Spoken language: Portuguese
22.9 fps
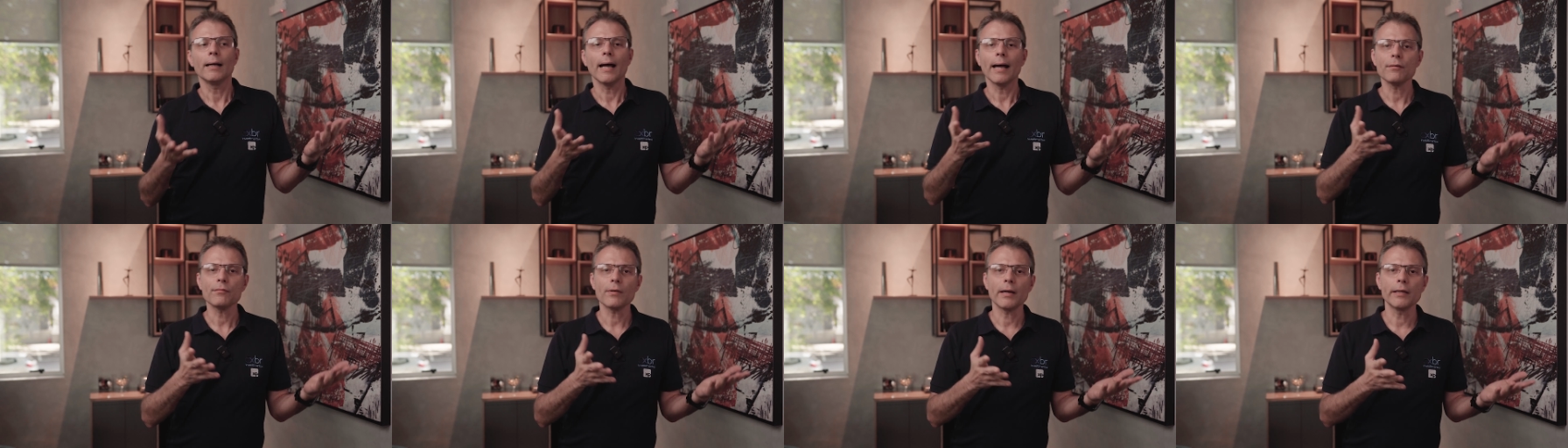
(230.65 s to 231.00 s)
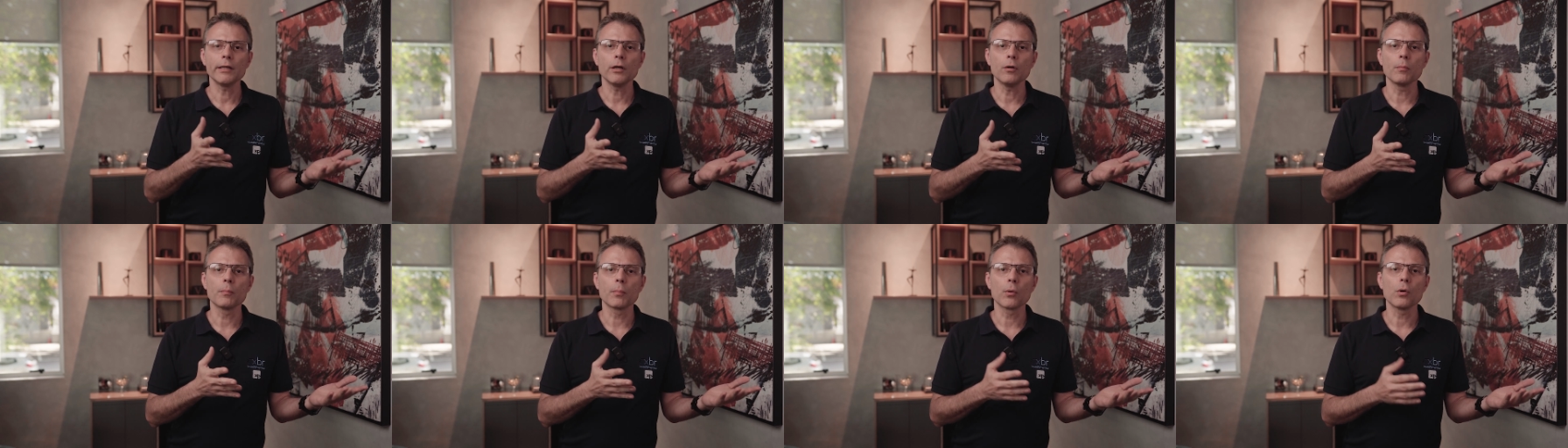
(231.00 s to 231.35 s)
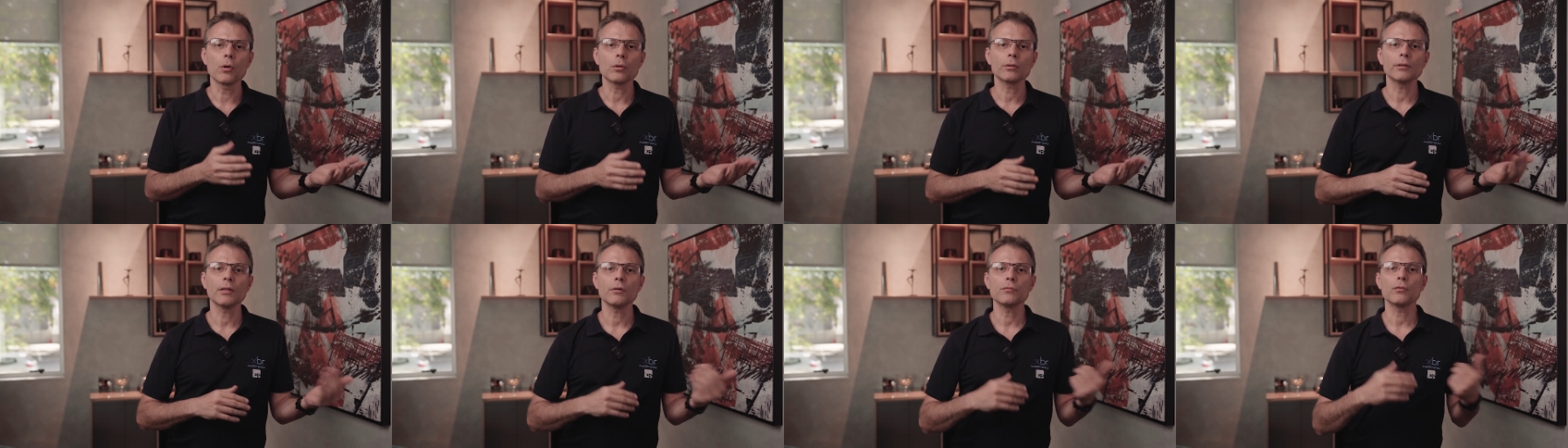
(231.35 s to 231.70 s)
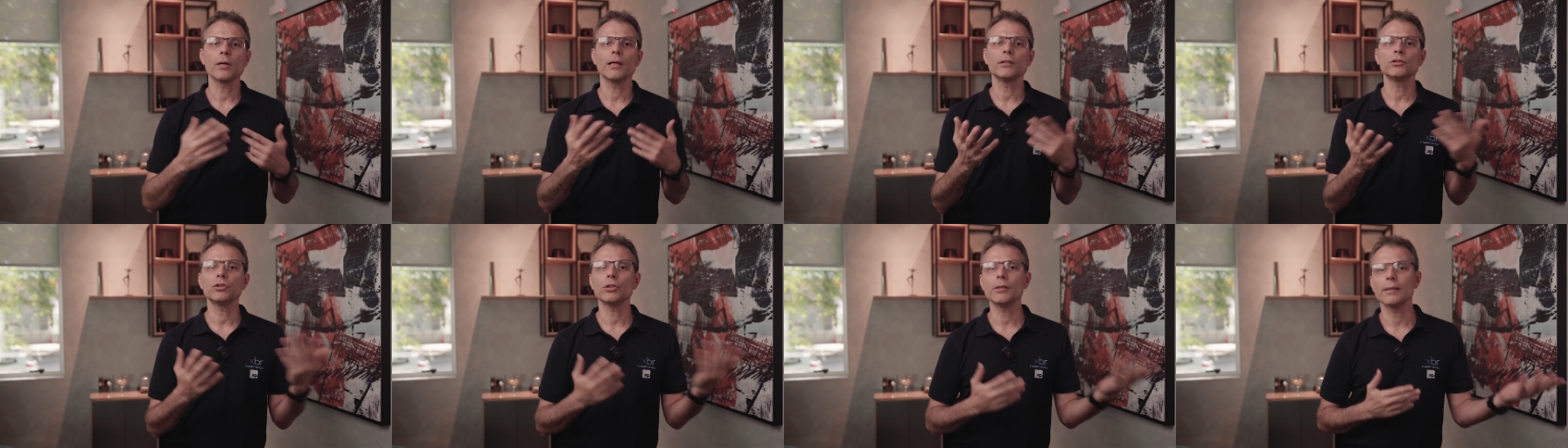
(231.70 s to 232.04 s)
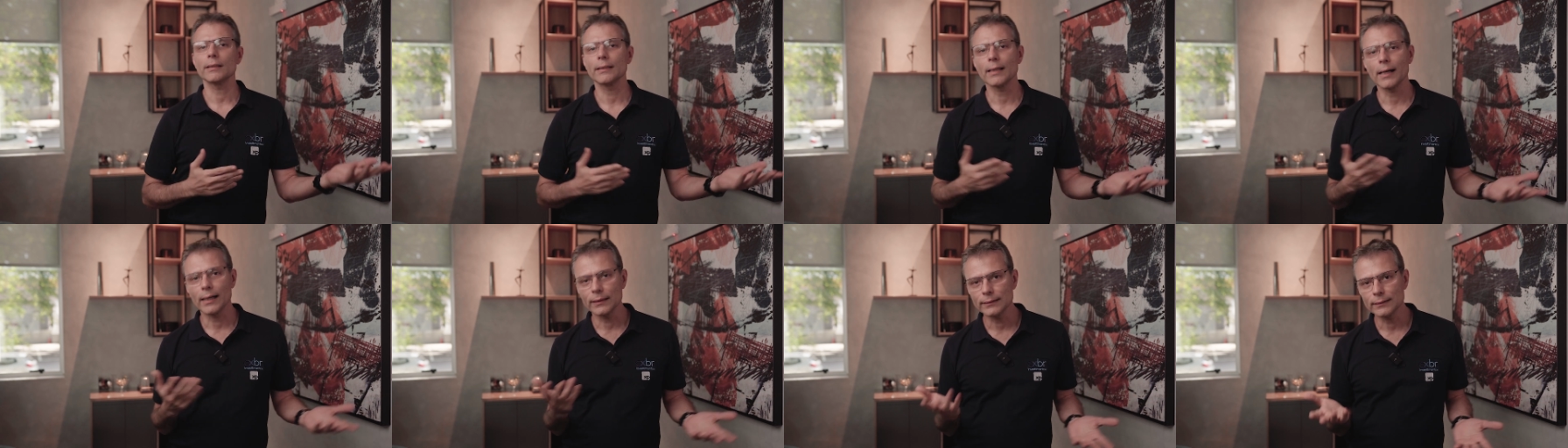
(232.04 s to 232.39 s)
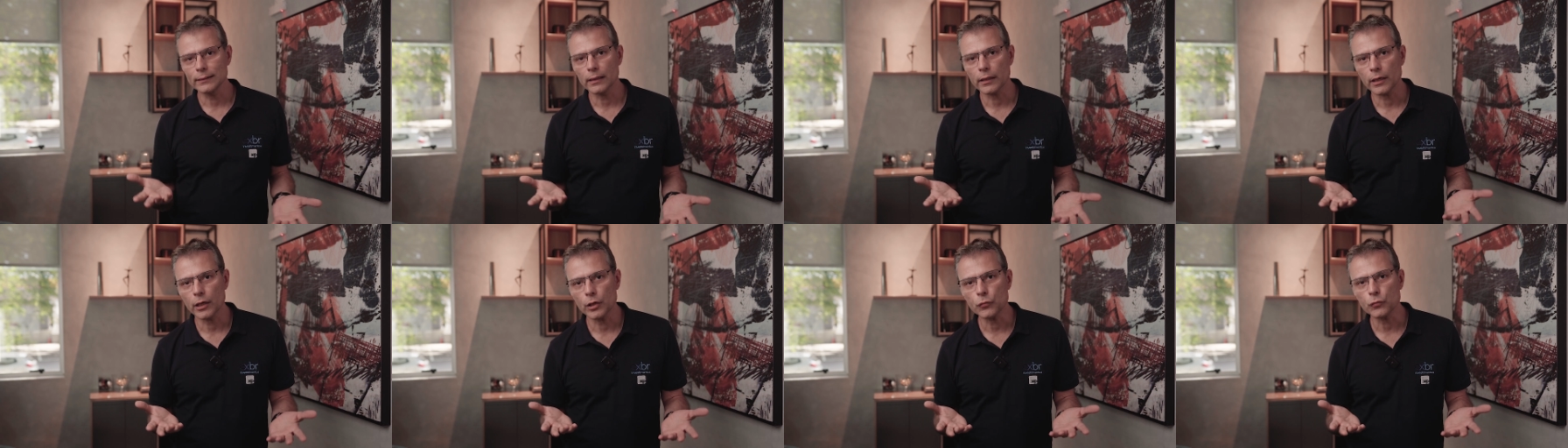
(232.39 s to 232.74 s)
Aí varia um pouco da volatilidade
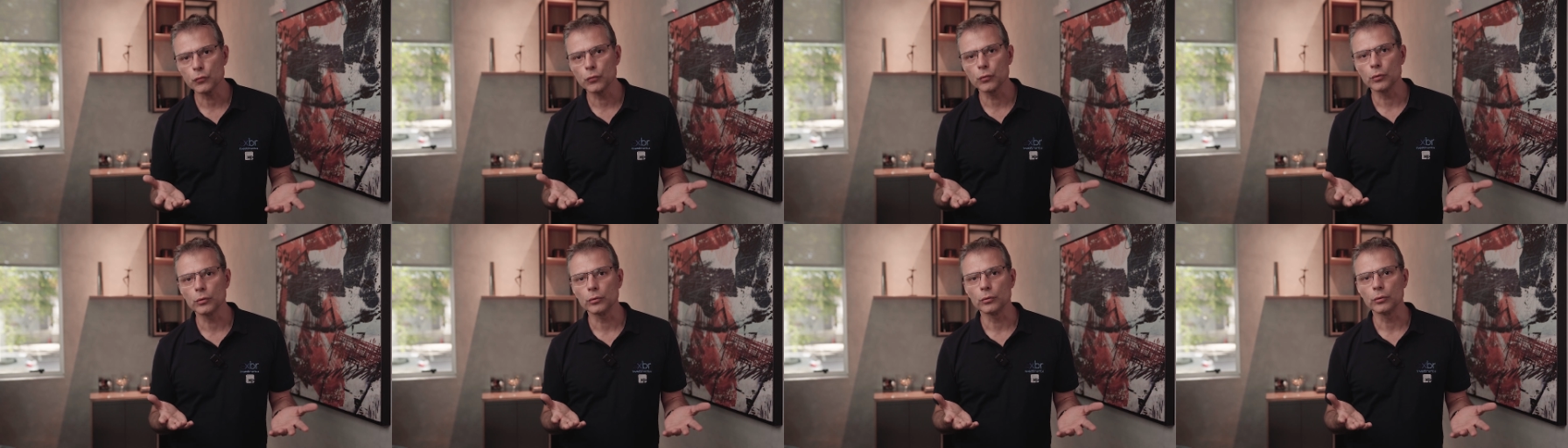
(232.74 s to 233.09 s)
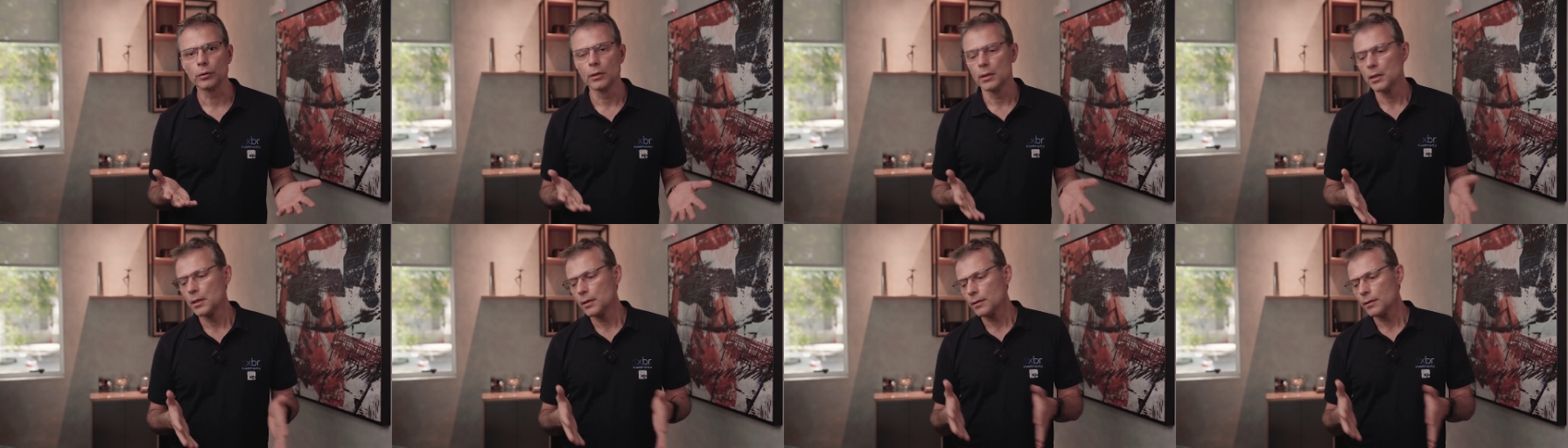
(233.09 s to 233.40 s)
daquele fundo.